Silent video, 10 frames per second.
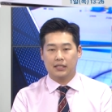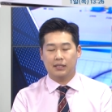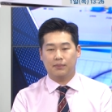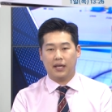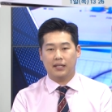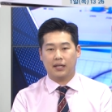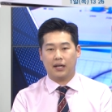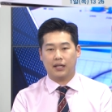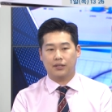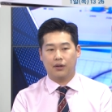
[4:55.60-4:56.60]
쉽게
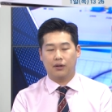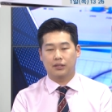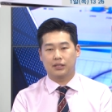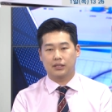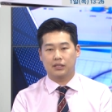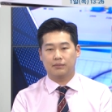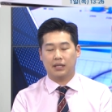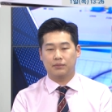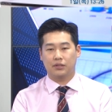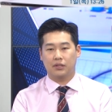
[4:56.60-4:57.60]
생각해서 지금
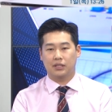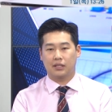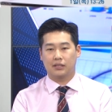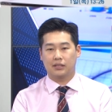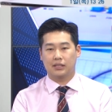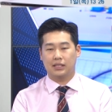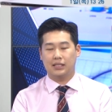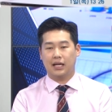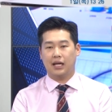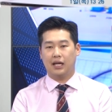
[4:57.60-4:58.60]
삼성전자는
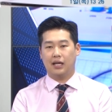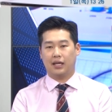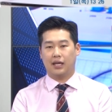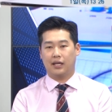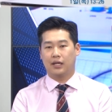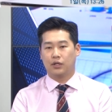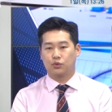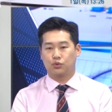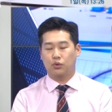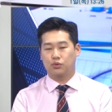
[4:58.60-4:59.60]
시장의
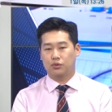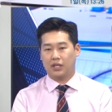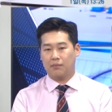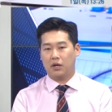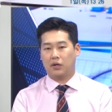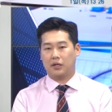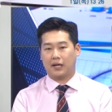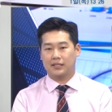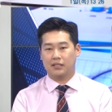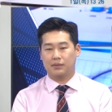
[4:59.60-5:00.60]
주도주
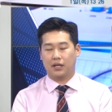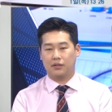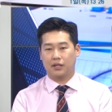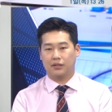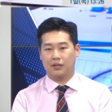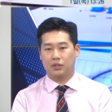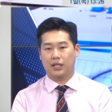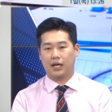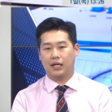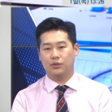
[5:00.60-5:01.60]
생명과같았습니다 그렇기 때문에
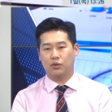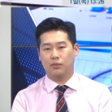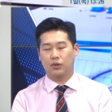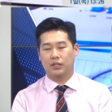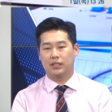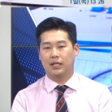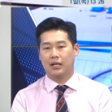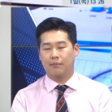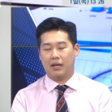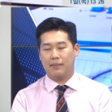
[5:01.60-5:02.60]
내가 이 종목을
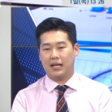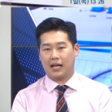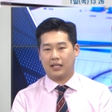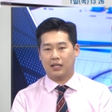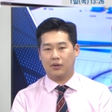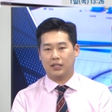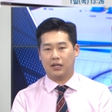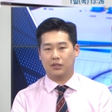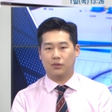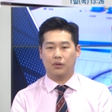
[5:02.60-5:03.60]
매매를 안 한다고
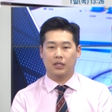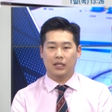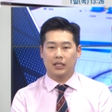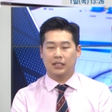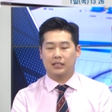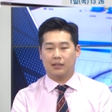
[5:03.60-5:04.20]
하더라도 이